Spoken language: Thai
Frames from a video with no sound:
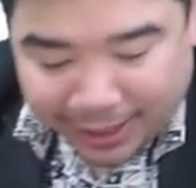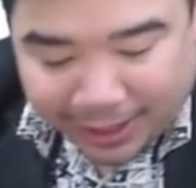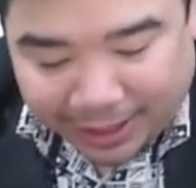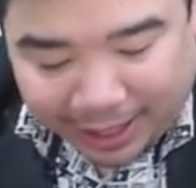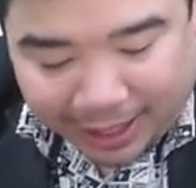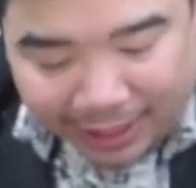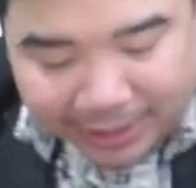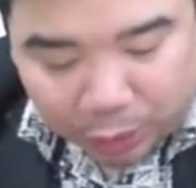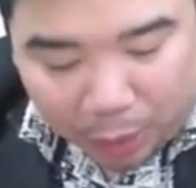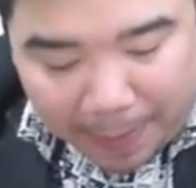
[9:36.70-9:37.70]
อ่า อ
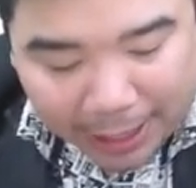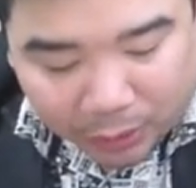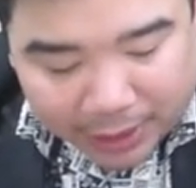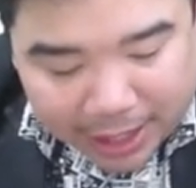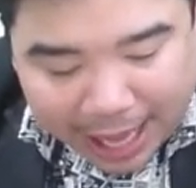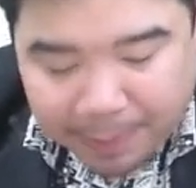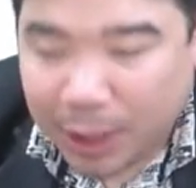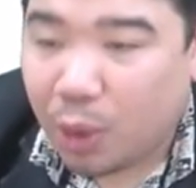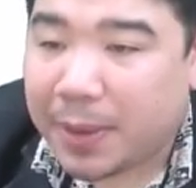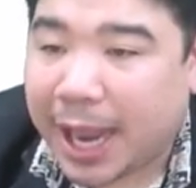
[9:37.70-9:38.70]
ย่างตัวแปรตรงเนี้ยย้ายไป
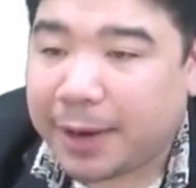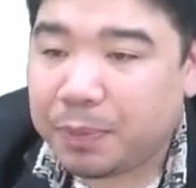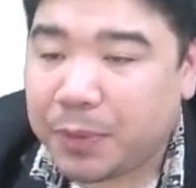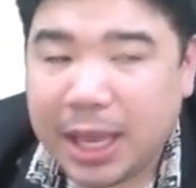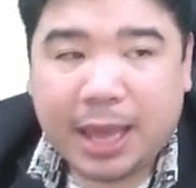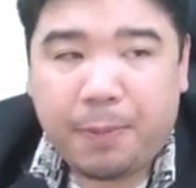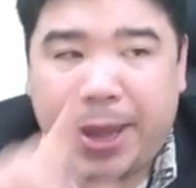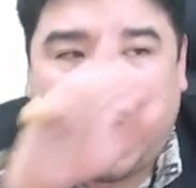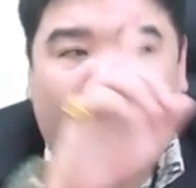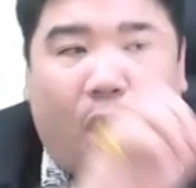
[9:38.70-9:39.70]
รวมกัน พี่
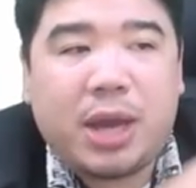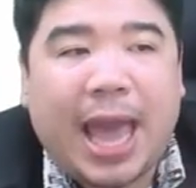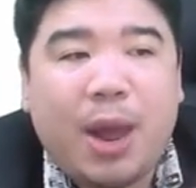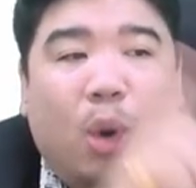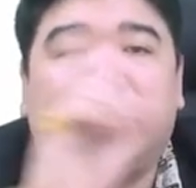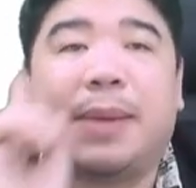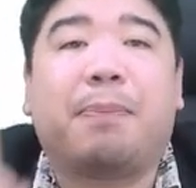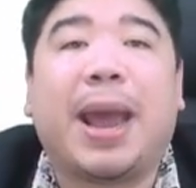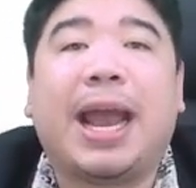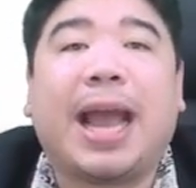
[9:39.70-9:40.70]
ก็ขอย้าย 60 ไป
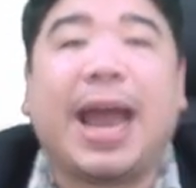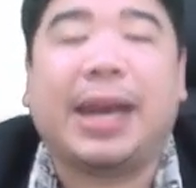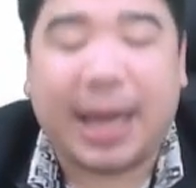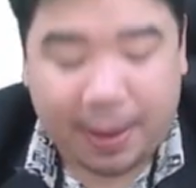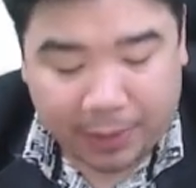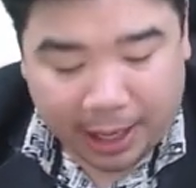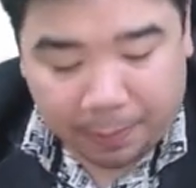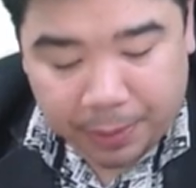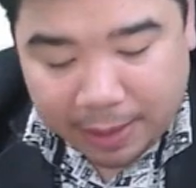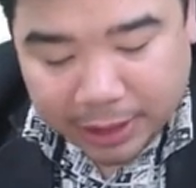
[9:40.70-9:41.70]
แล้วกันนะครับนะ
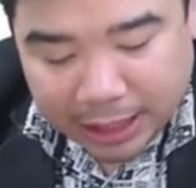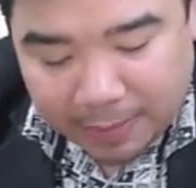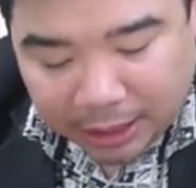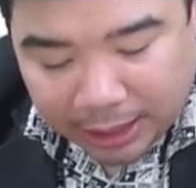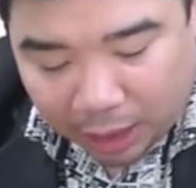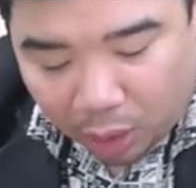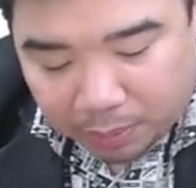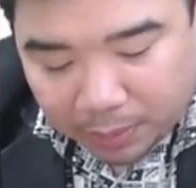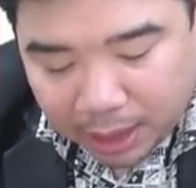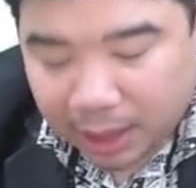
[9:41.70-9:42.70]
เพื่อมันจะได้ไม่ติดลบ
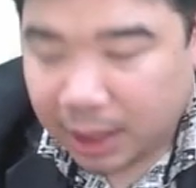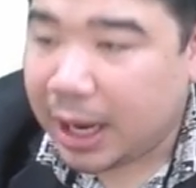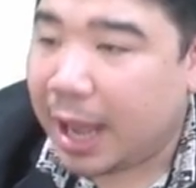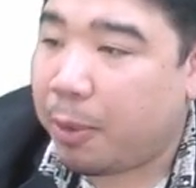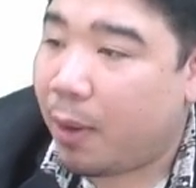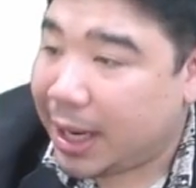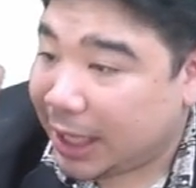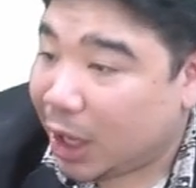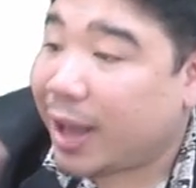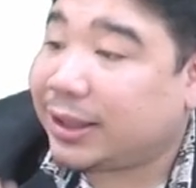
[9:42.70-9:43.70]
นะ เพราะว่า
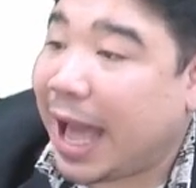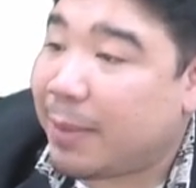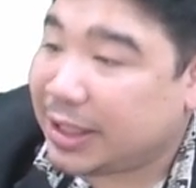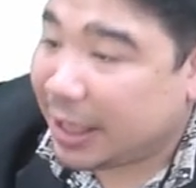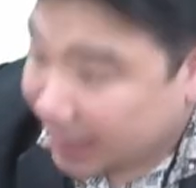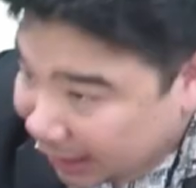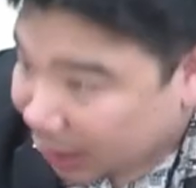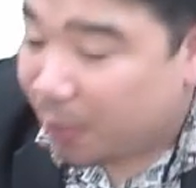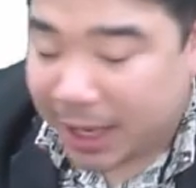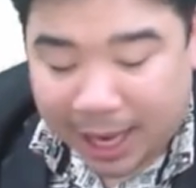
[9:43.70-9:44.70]
100ตั้งมันจะไม่ติดล
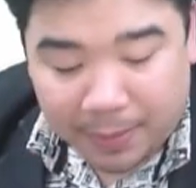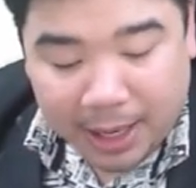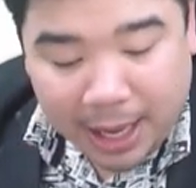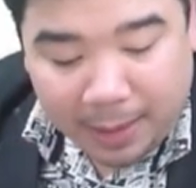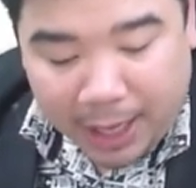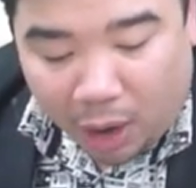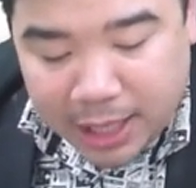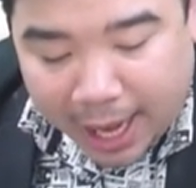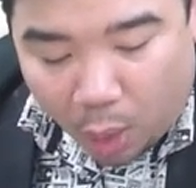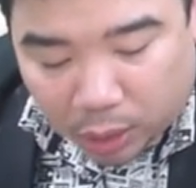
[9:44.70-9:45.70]
บนะครับ พี่ขอ
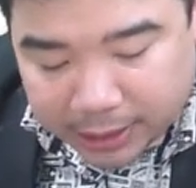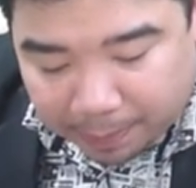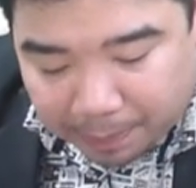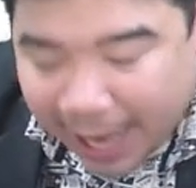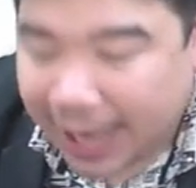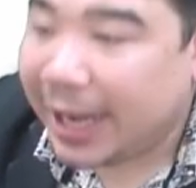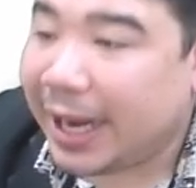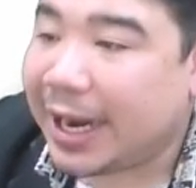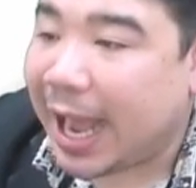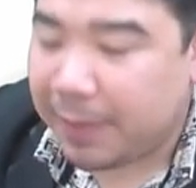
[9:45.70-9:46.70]
ย้าย 60 ไป
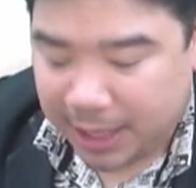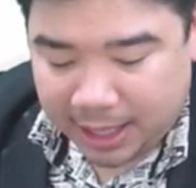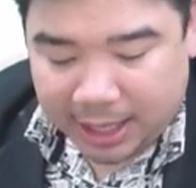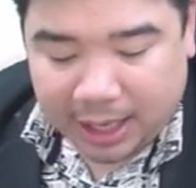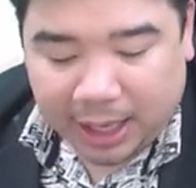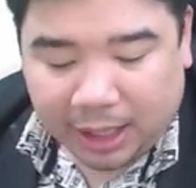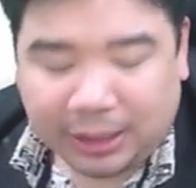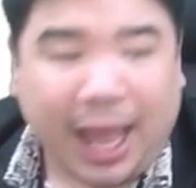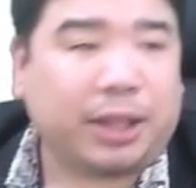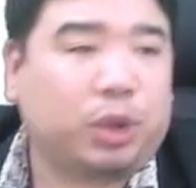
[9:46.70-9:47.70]
นะครับ
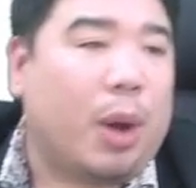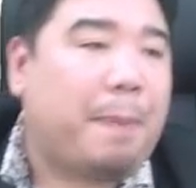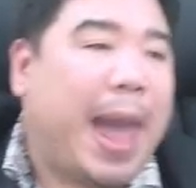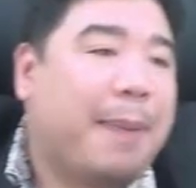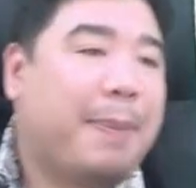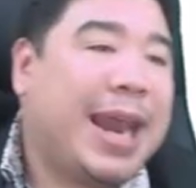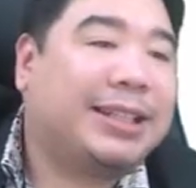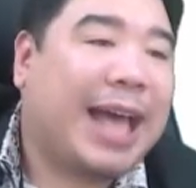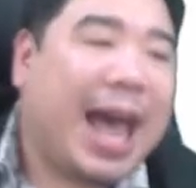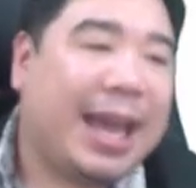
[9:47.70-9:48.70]
ถ้าตัวแปรไปด้าน
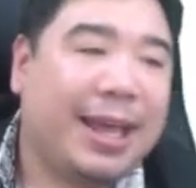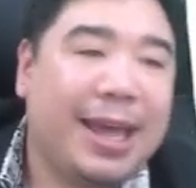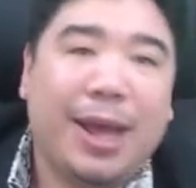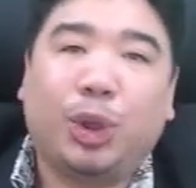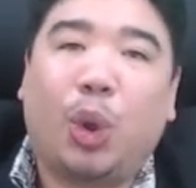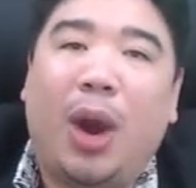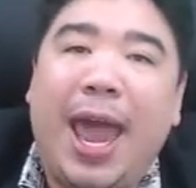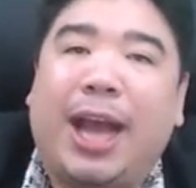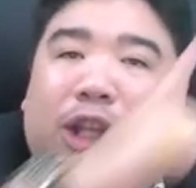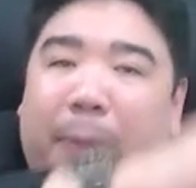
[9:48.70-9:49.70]
ซ้าย ตัวเลขก็ต้องไป